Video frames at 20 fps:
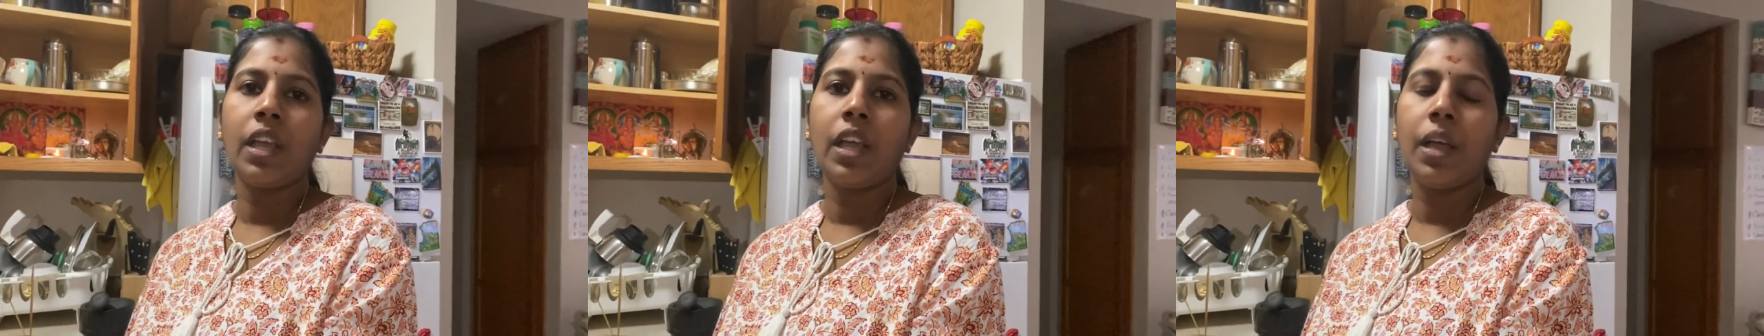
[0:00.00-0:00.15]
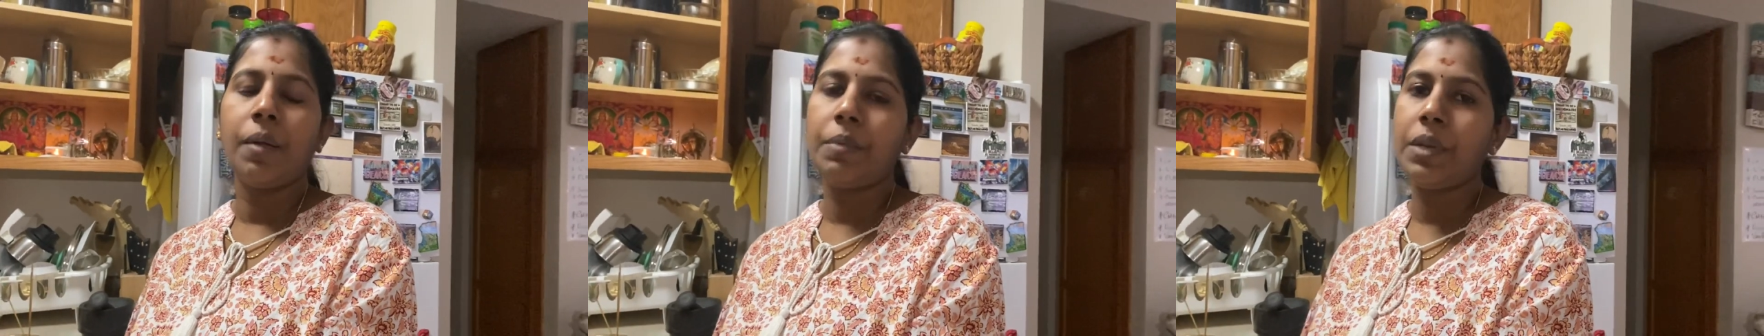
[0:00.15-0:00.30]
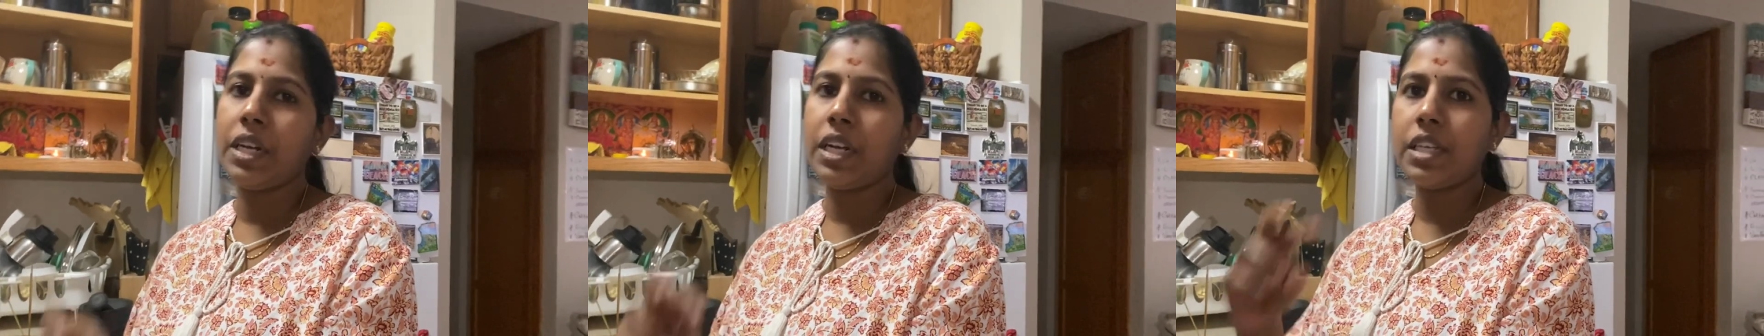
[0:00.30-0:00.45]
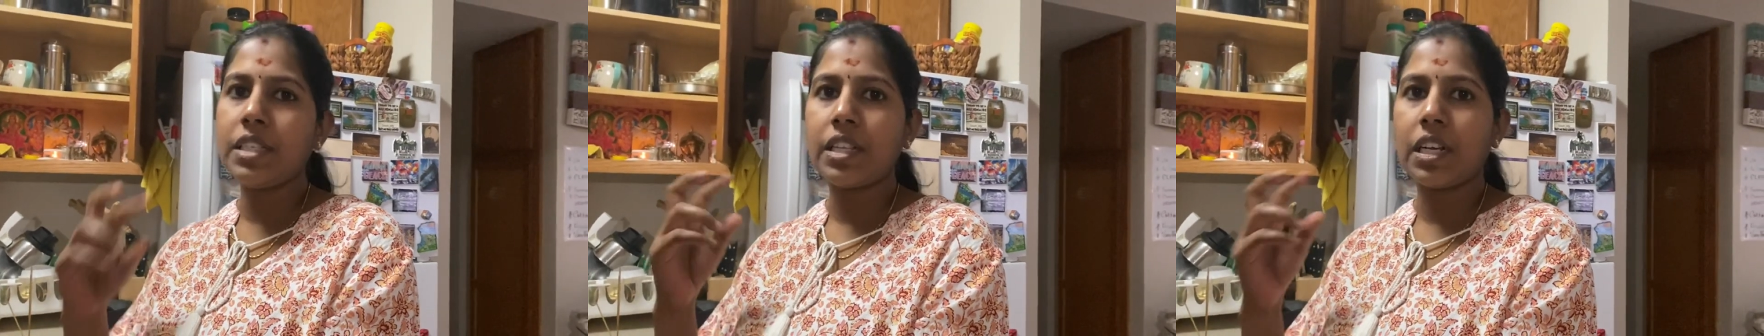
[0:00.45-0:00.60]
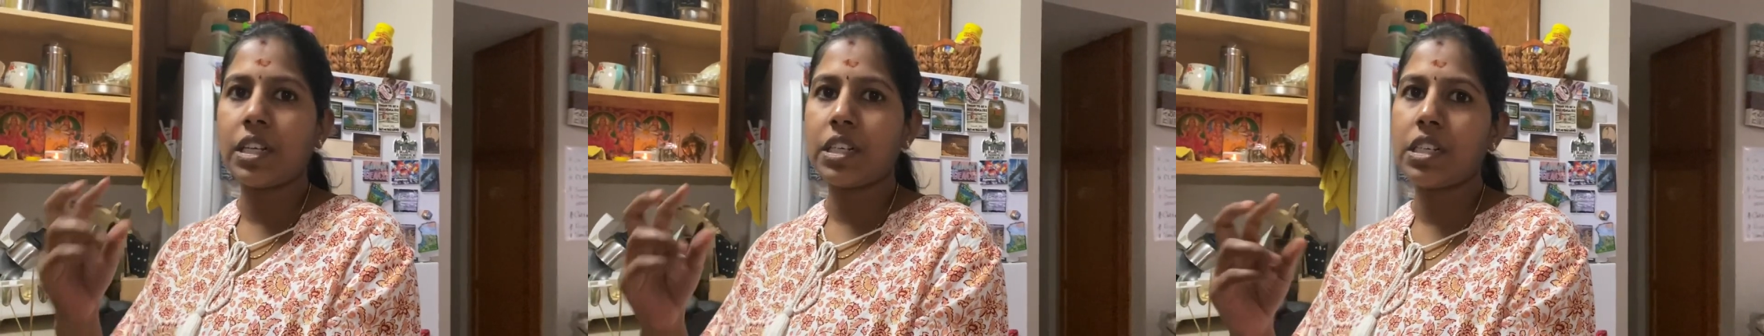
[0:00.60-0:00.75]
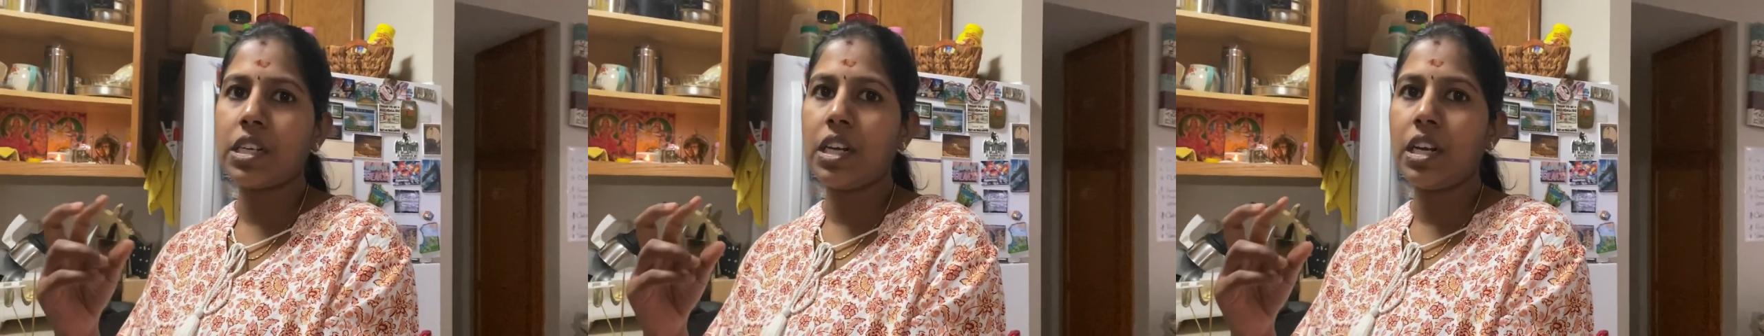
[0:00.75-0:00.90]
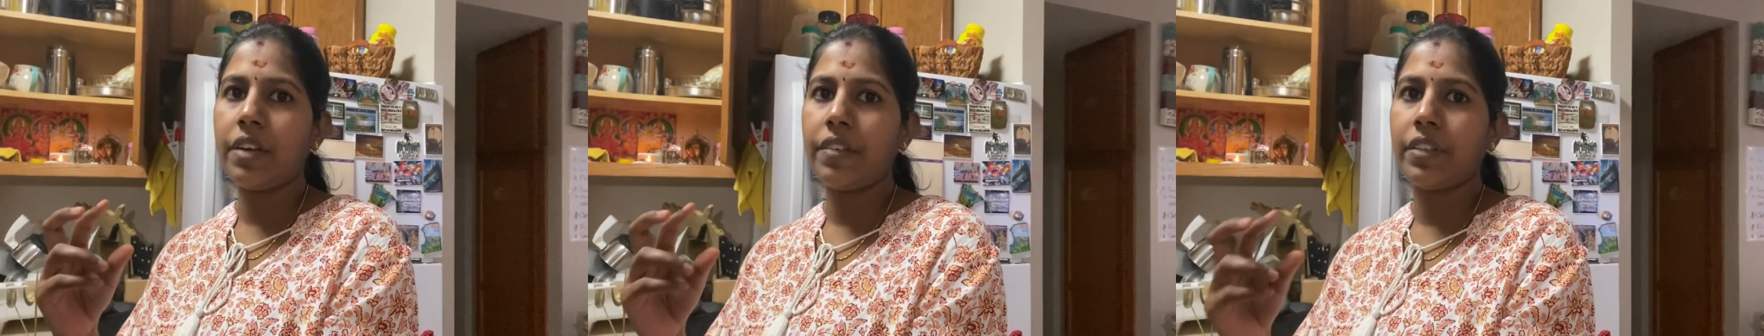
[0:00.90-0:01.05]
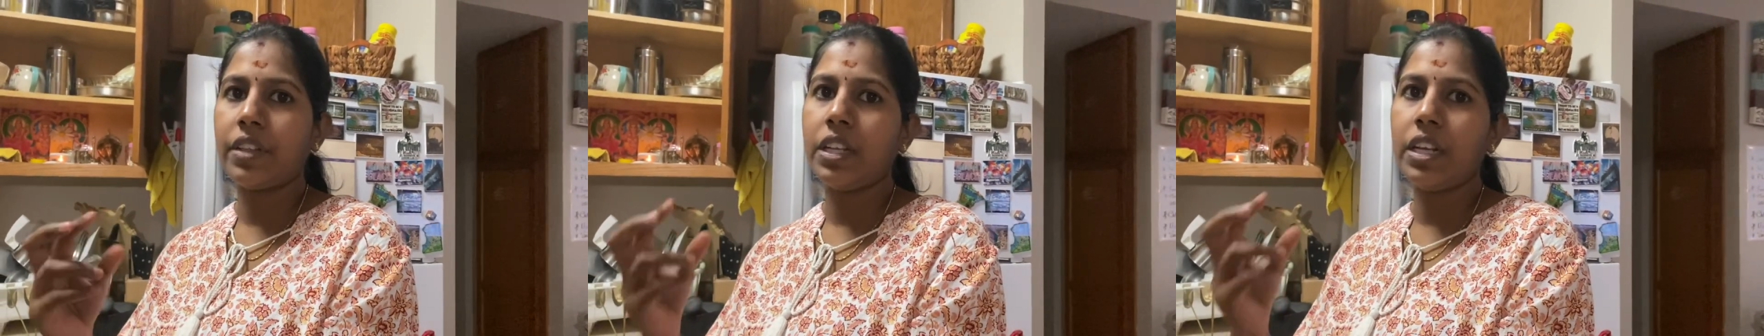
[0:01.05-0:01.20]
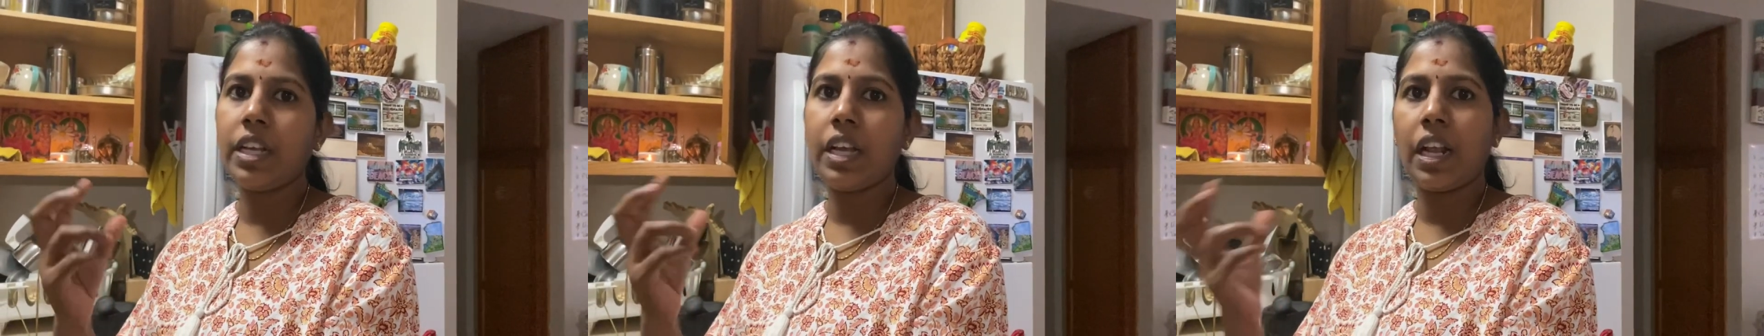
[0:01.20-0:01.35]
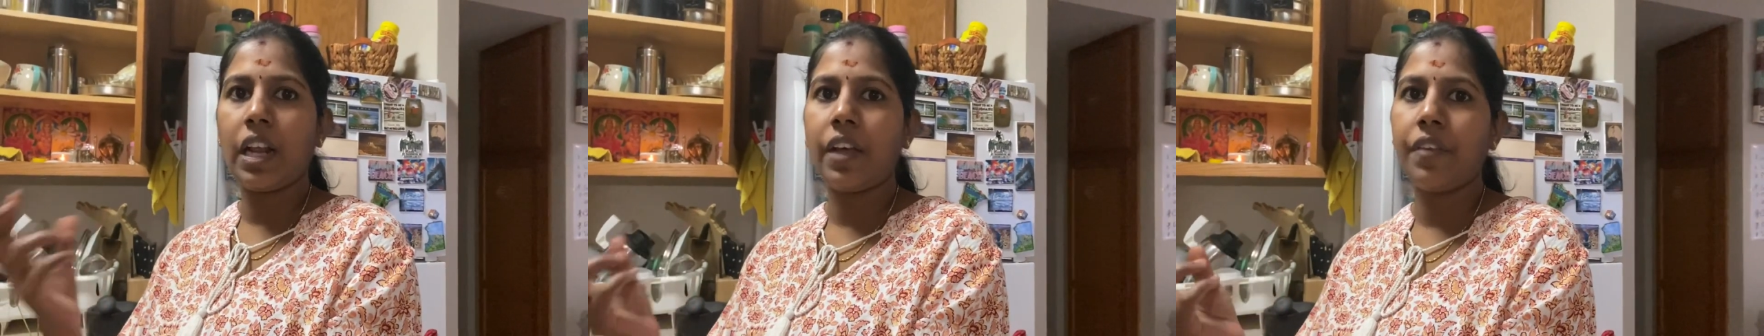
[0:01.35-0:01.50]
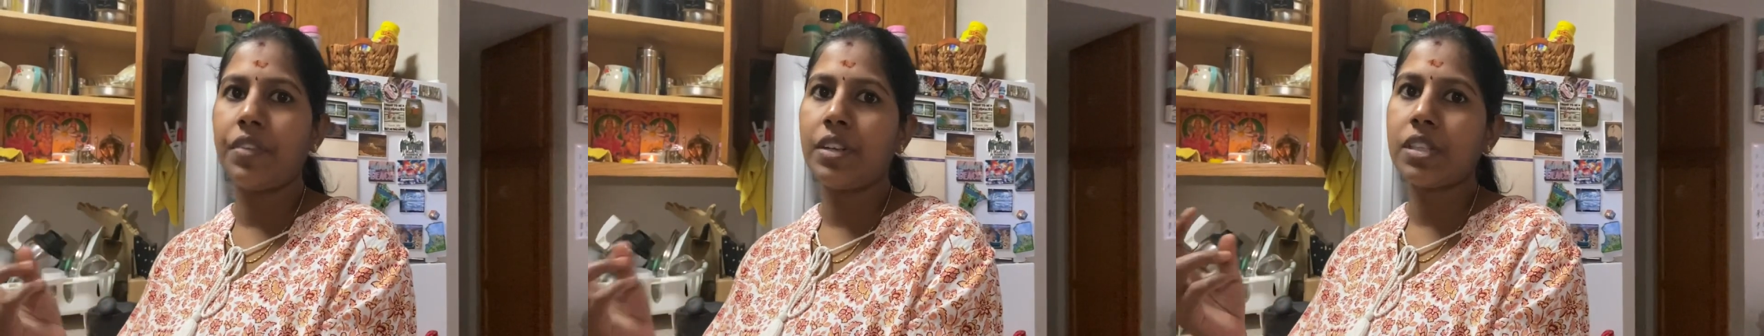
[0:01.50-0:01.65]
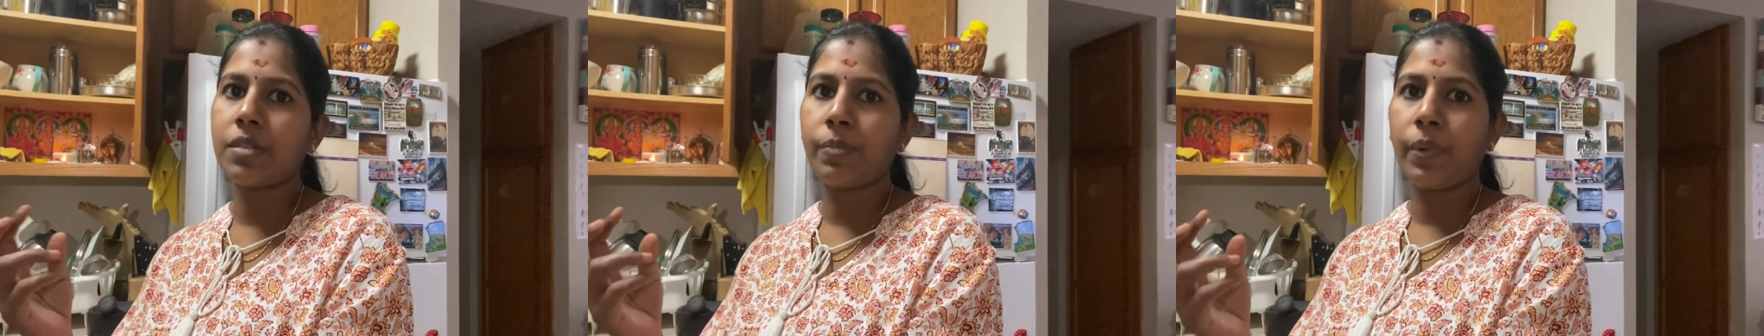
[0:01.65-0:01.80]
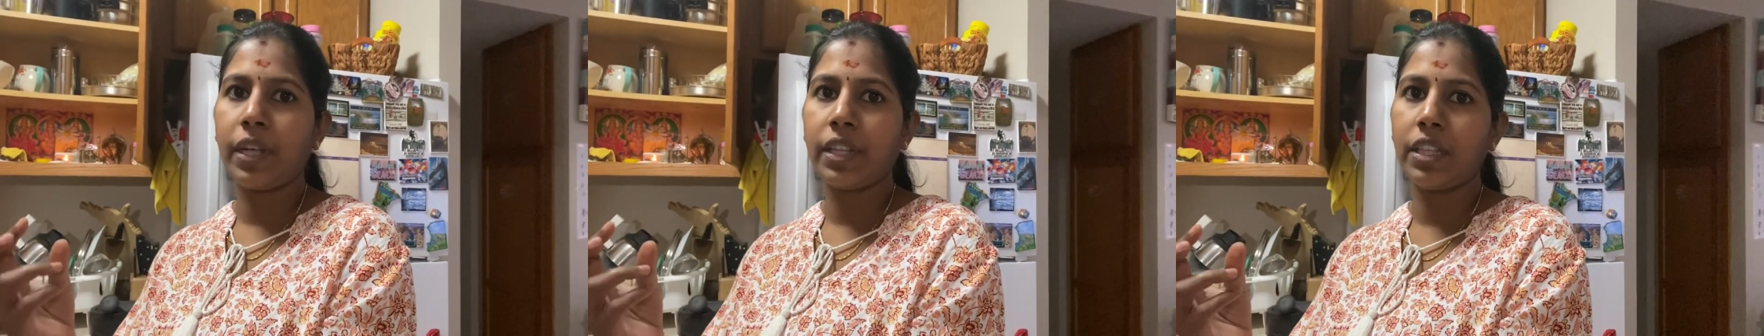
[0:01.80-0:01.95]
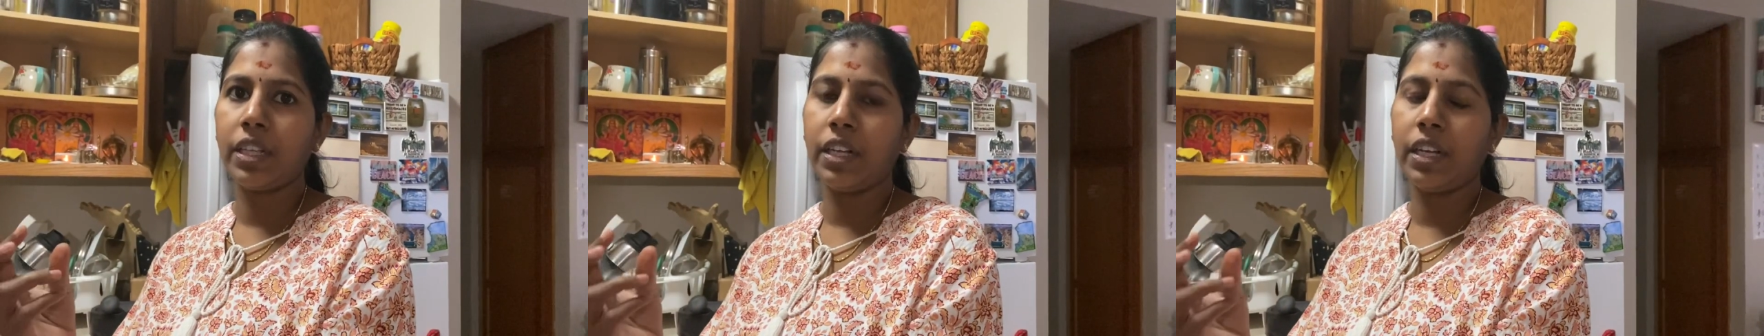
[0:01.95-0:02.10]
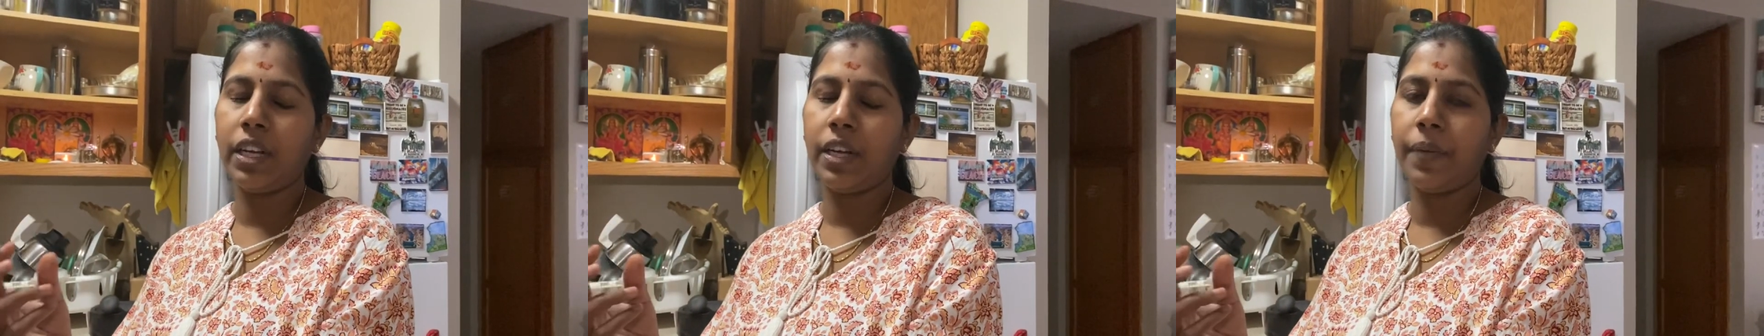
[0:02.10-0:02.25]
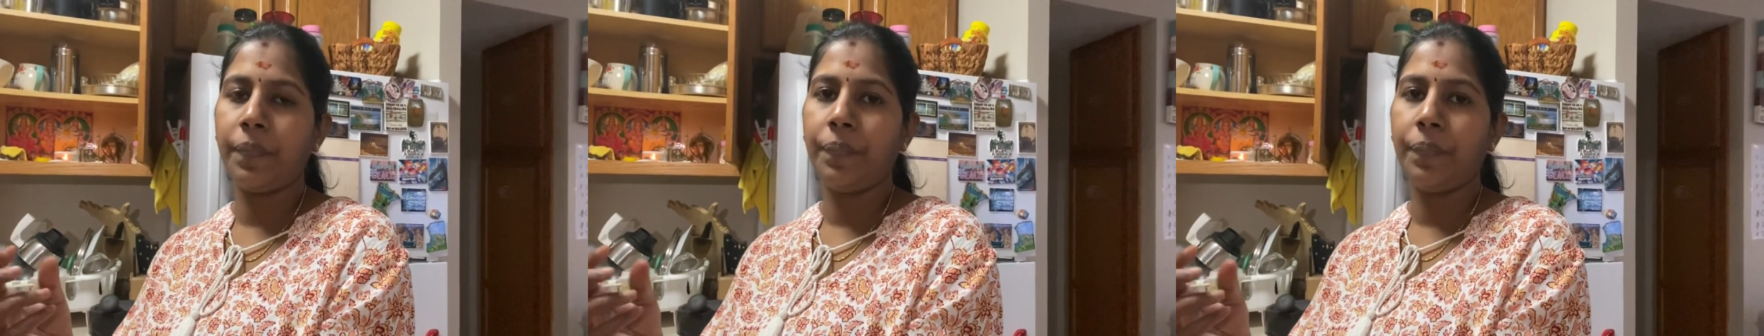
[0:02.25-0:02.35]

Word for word: எப்படின்னா செக்ஷனில் வந்து நீங்கள் லெவல்ஸ் மாற்றுங்க